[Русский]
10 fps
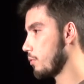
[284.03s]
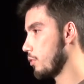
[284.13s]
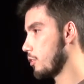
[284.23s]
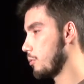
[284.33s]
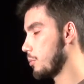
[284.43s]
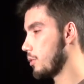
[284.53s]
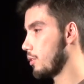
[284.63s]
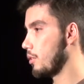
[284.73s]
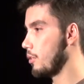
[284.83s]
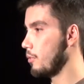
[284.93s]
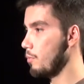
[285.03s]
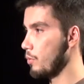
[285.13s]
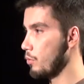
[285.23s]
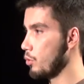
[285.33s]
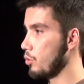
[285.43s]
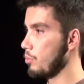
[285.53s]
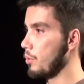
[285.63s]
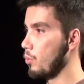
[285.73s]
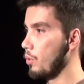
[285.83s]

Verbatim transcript: вкладываем стихи и выносим на